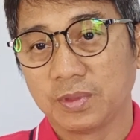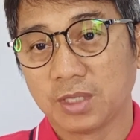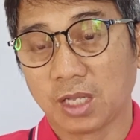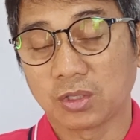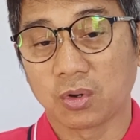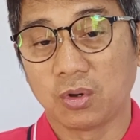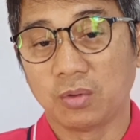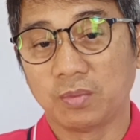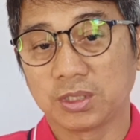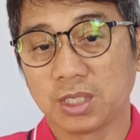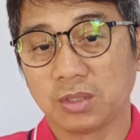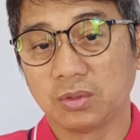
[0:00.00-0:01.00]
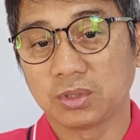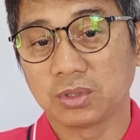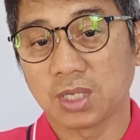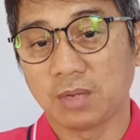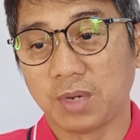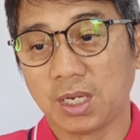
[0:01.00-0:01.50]
na-trauma siya doon
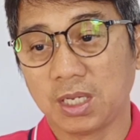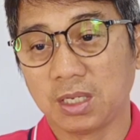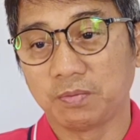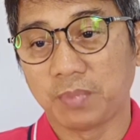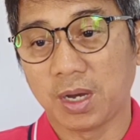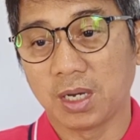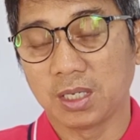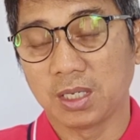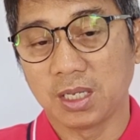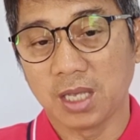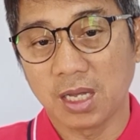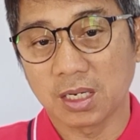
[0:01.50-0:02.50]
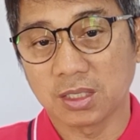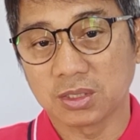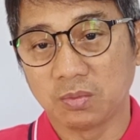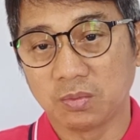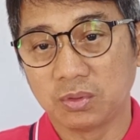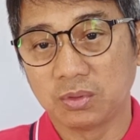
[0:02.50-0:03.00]
sa maling pangyayari
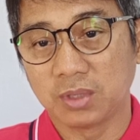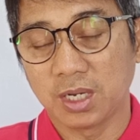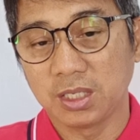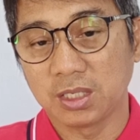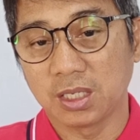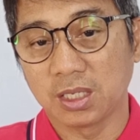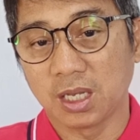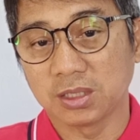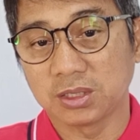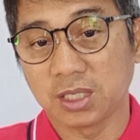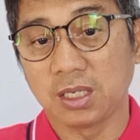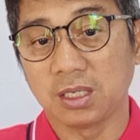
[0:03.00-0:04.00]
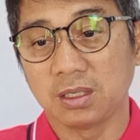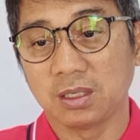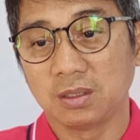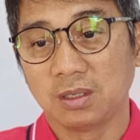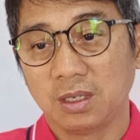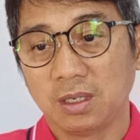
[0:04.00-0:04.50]
sa buhay niya na siya'y